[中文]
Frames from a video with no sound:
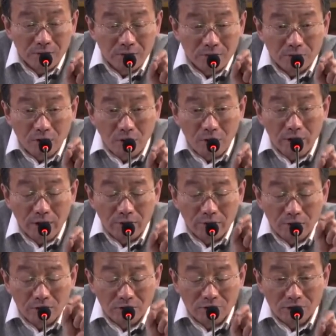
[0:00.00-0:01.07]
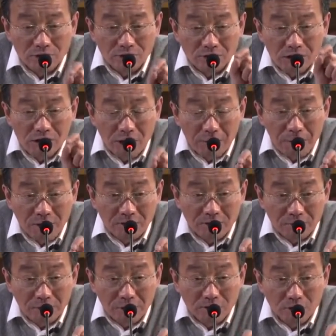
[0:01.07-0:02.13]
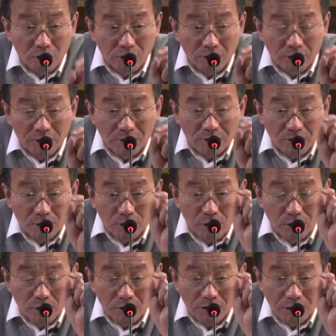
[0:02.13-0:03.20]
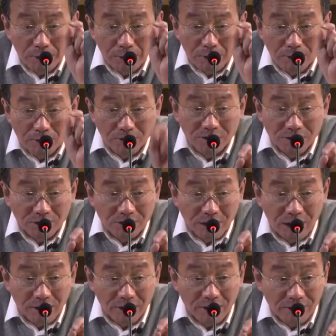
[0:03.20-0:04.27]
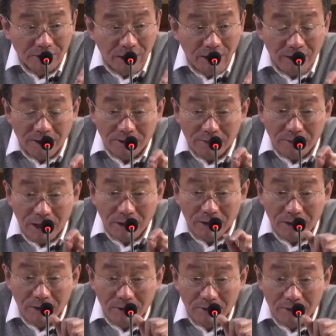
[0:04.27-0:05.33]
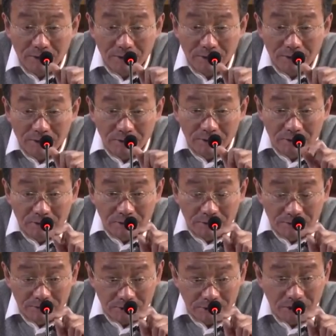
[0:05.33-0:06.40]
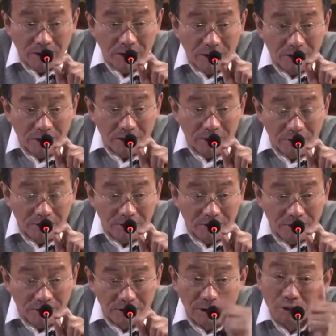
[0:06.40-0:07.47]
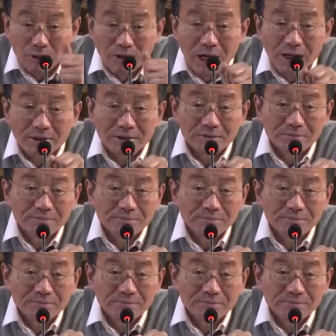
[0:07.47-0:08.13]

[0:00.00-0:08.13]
所谓工资是可变资本，所以运用这笔工资，它可以带来什么？这个剩余价值。